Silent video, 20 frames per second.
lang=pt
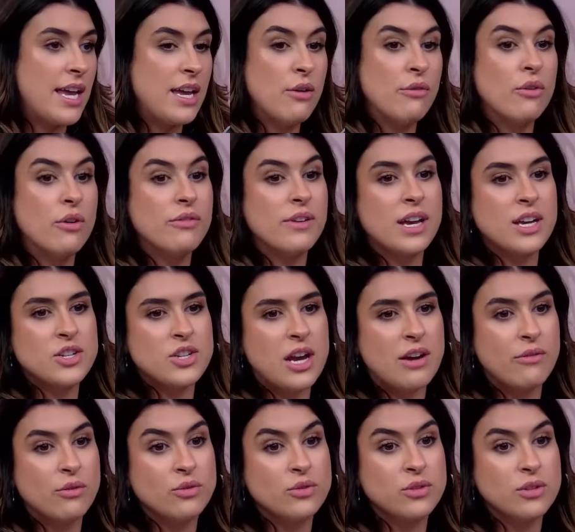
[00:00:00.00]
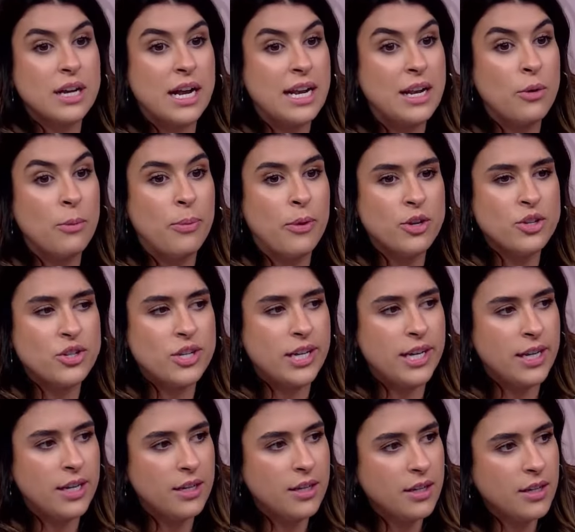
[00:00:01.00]
aí eu vou viajar, vou nos lugares, ele não pode
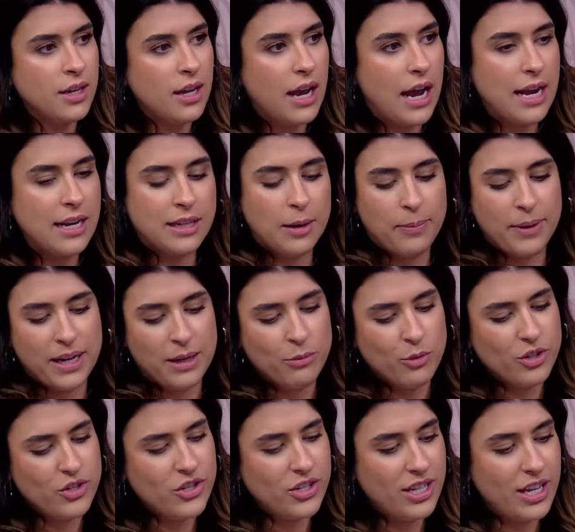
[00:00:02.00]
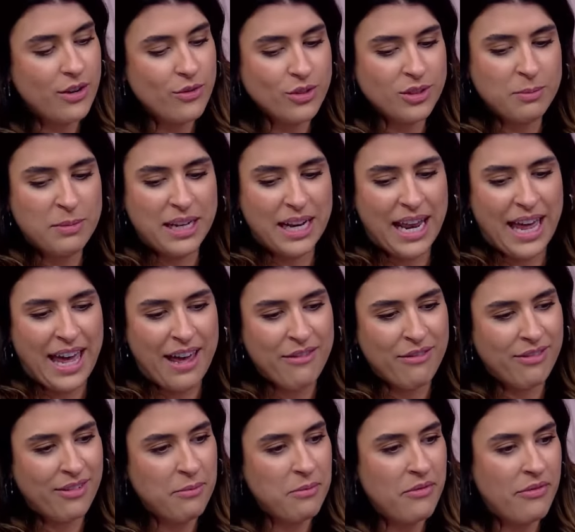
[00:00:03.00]
ir. Aí ele tá, pelo amor de Deus, me
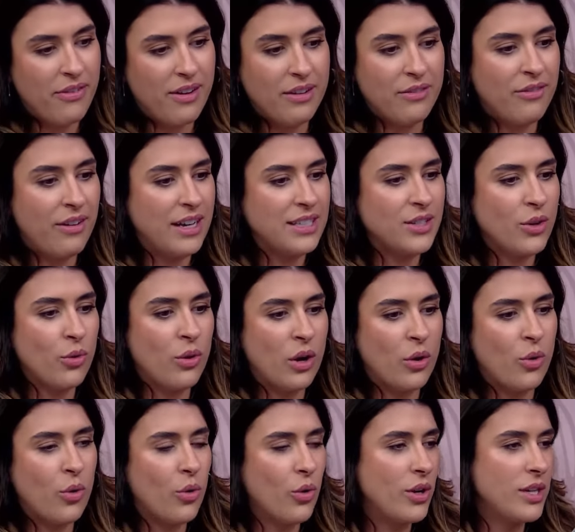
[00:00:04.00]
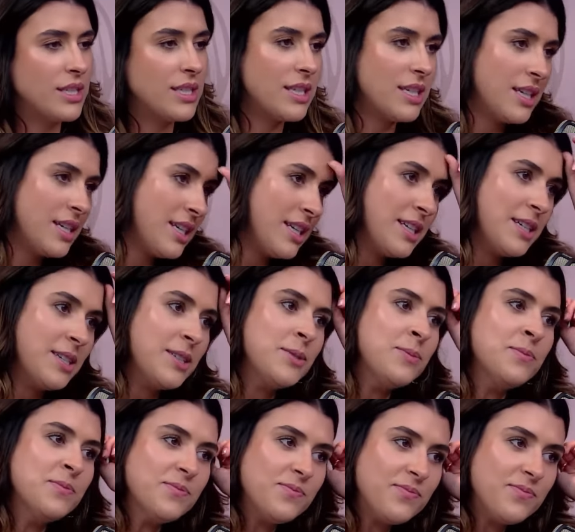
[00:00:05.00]
leva, me fa faz alguma coisa. Ele